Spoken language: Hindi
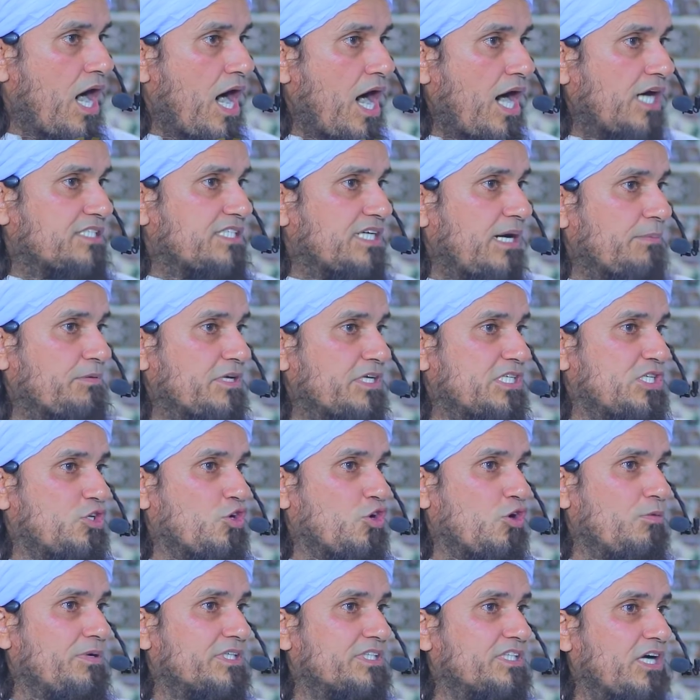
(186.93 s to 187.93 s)
आज आप किसी
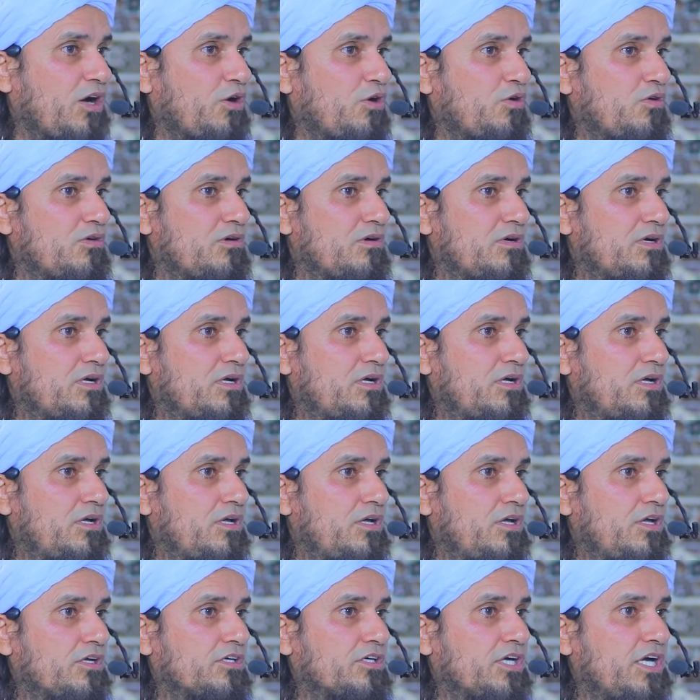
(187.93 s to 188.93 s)
को बताओ
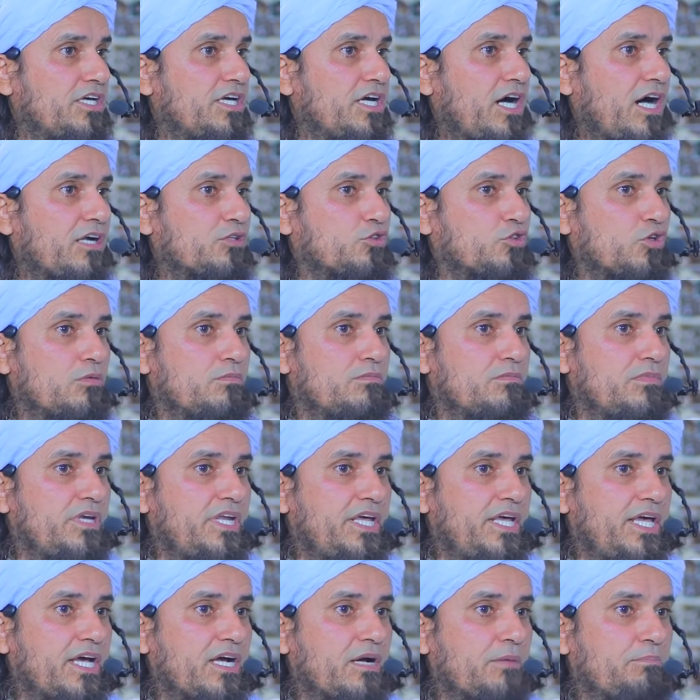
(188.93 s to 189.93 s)
कि यार तुम
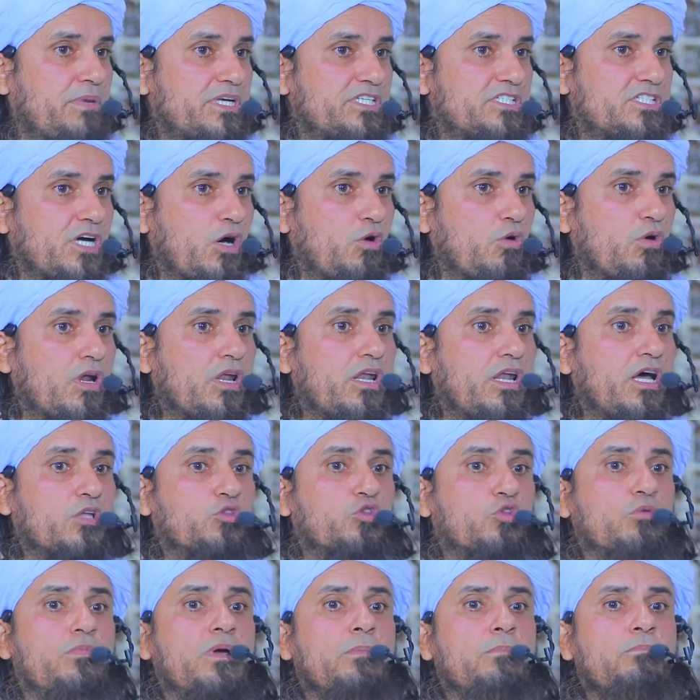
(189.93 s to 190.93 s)
नेक बन जाओ अल्लाह
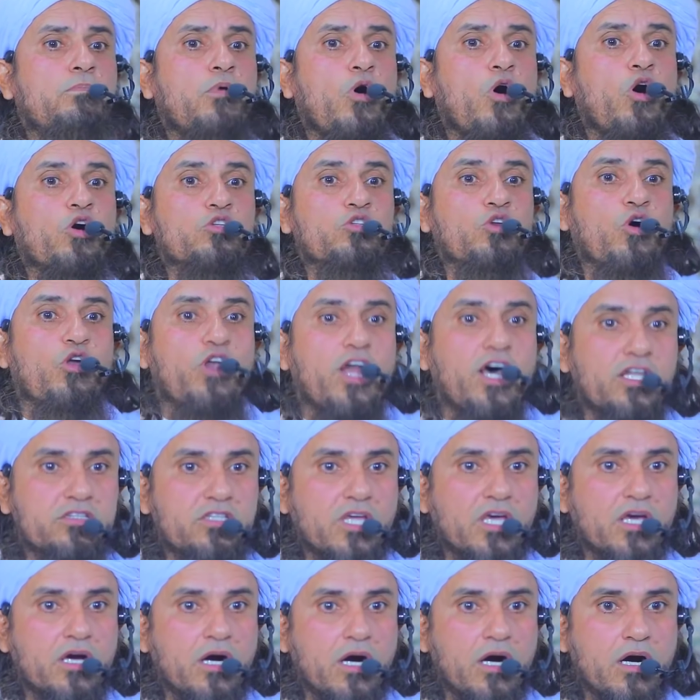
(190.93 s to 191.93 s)
तुम्हें बहुत औलाद
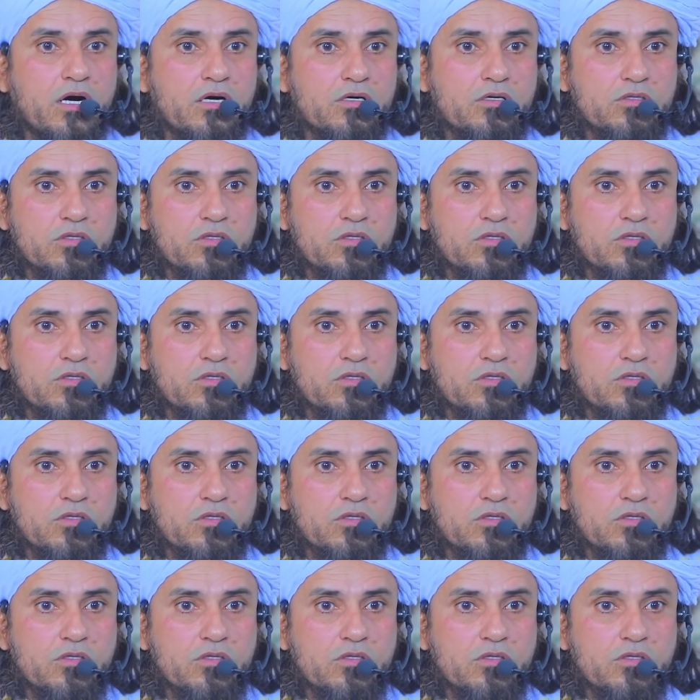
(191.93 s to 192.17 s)
देगा